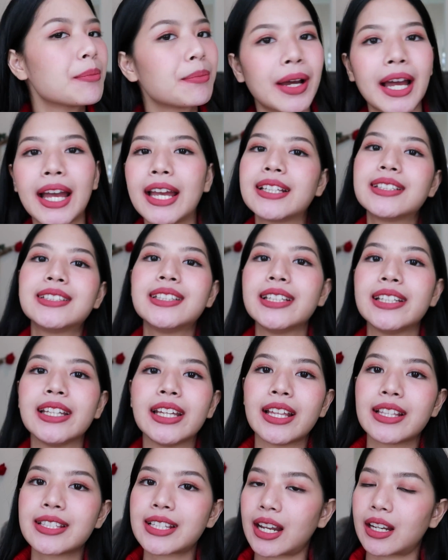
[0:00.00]
ไปสี
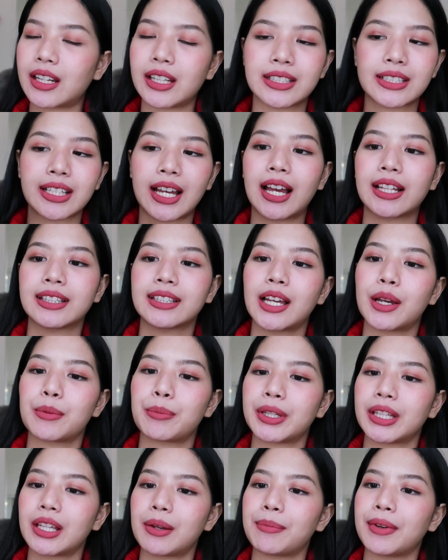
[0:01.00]
นี้จัดเลยจ้ะทา
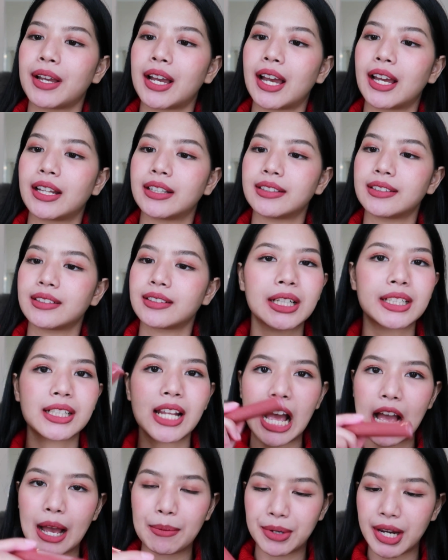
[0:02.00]
ไปทำงานเพื่อน
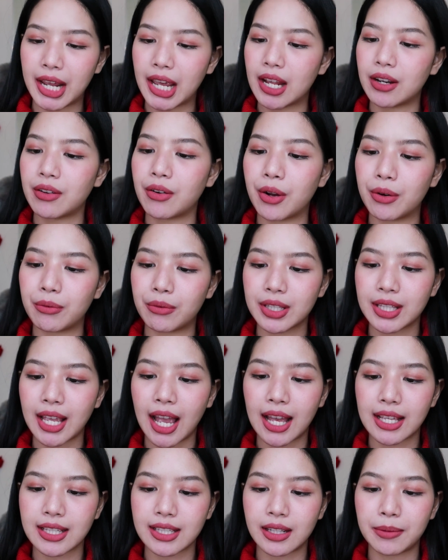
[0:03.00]
ถามแน่นอนว่า
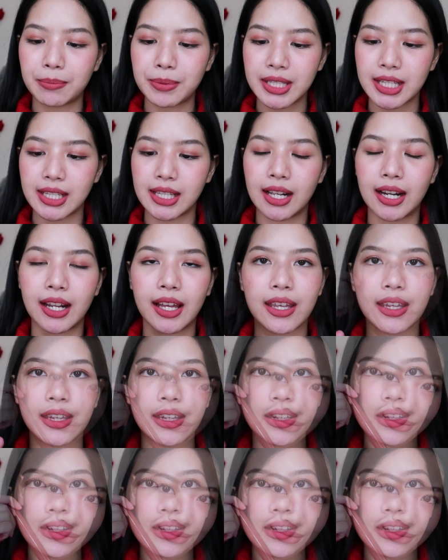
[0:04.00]
ทาลิปสีอะไร